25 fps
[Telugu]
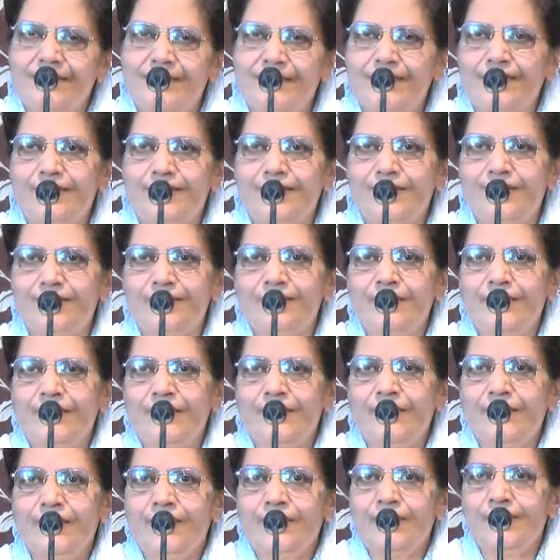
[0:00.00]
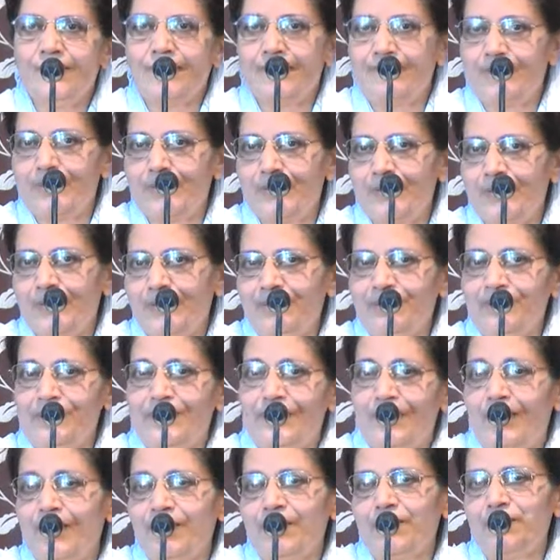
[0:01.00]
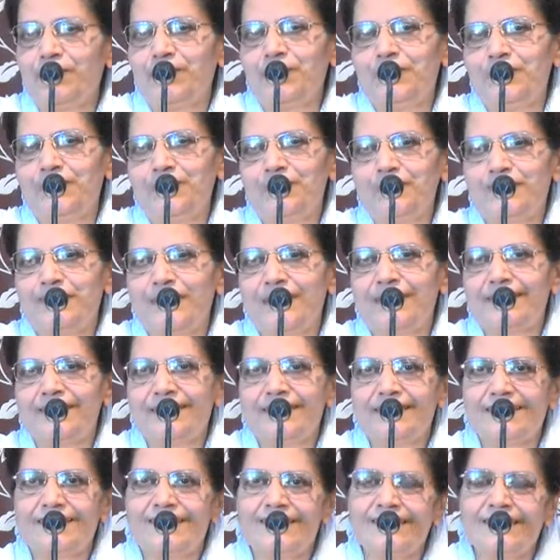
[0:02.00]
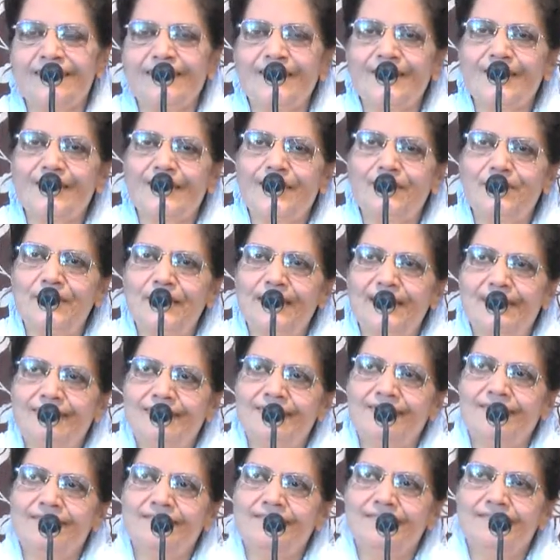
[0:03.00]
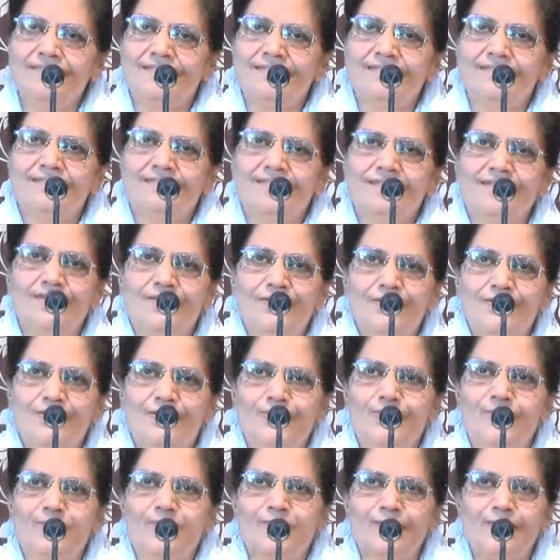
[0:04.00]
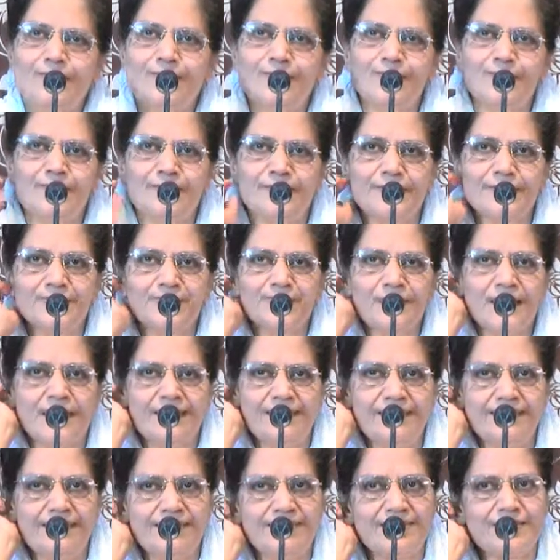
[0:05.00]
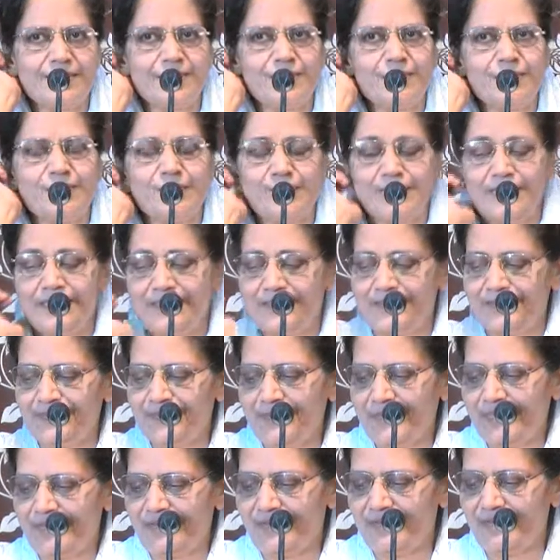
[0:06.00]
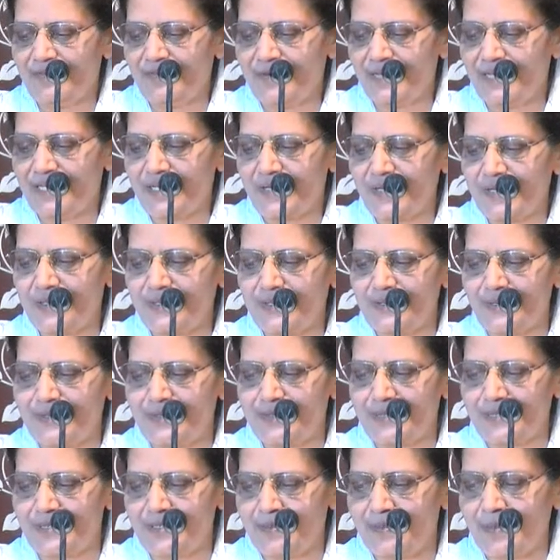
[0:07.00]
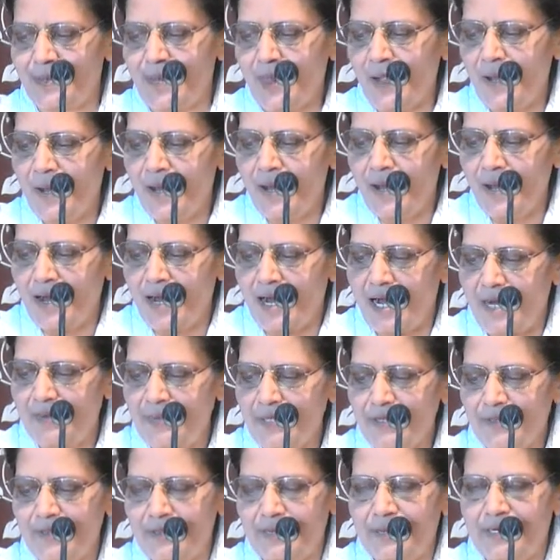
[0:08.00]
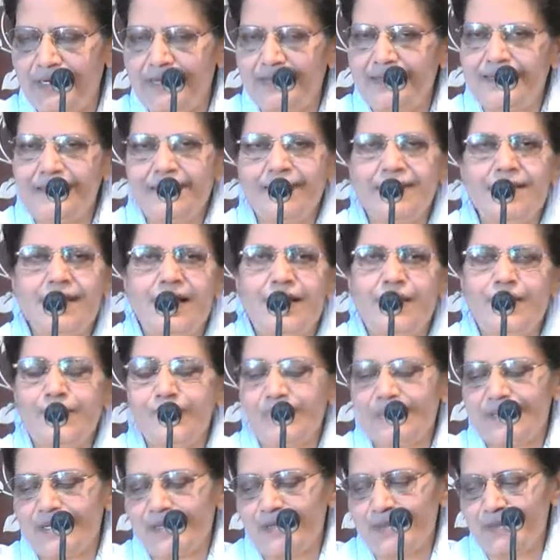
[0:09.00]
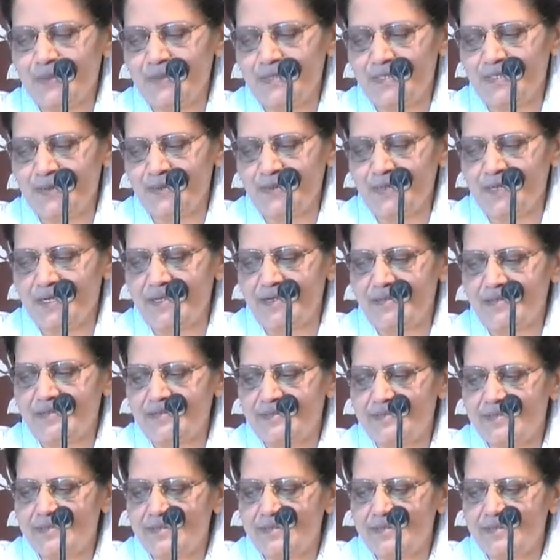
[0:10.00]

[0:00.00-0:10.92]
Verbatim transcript: యేసు తమ గృహం దాటిపోవడం మార్తకి ఇష్టం లేదు కాబట్టి యేసును పిలుస్తుంది తన ఇంట చేర్చుకుంది అని వాక్యంలో చూస్తున్నాం ఆమెకు మరియ అను సహోదరి ఉండేను